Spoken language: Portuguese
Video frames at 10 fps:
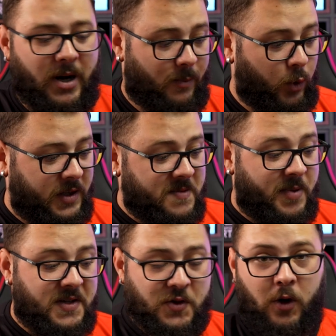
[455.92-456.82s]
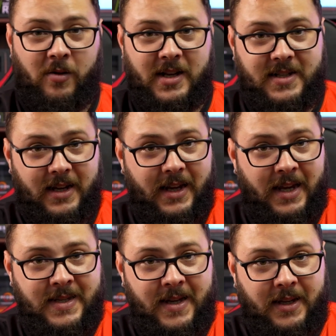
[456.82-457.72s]
Para muitas pessoas,
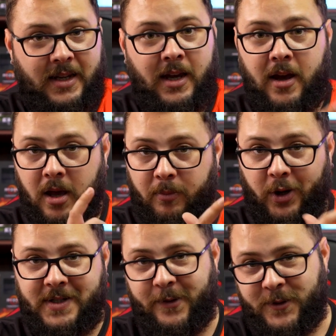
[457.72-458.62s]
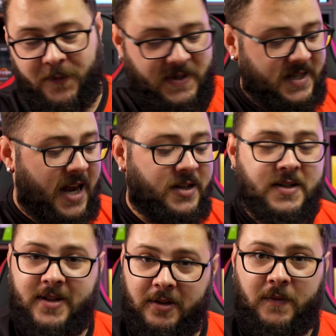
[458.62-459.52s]
esse aqui pode ser o suficiente
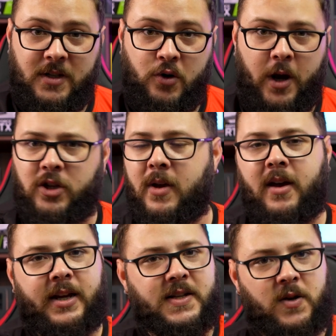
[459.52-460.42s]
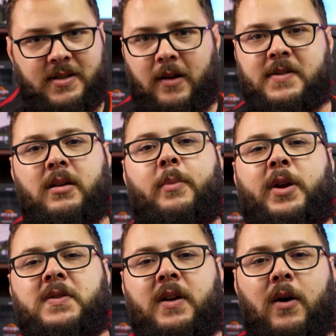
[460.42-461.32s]
de 128, que é só instalar o sistema
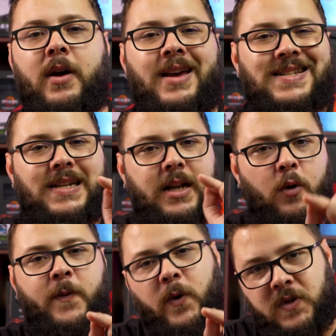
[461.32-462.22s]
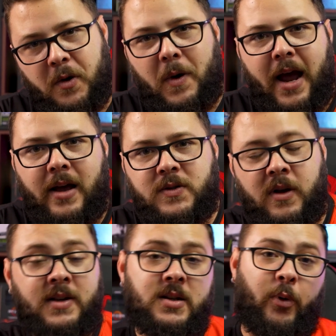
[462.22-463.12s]
operacional. Se não for o seu caso,
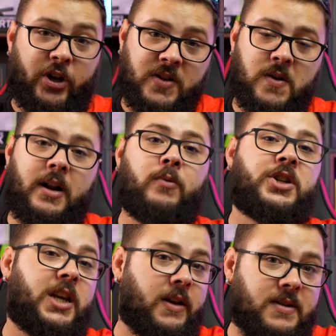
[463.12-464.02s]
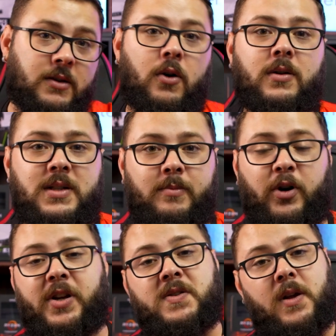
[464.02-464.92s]
você pode adicionar um de 512,
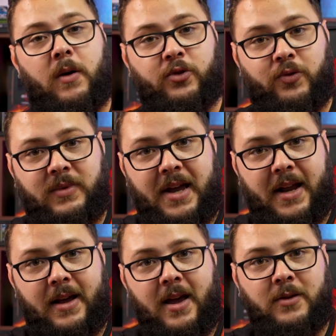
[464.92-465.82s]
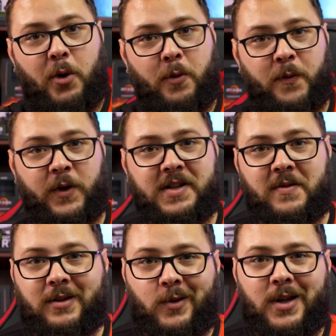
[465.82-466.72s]
pode adicionar um de 1 tera. Então a
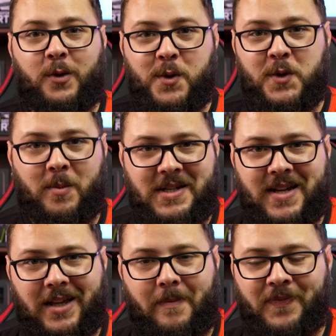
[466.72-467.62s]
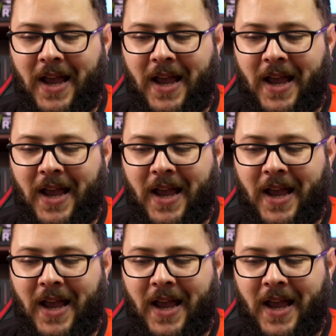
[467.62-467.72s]
configuração é toda customizada,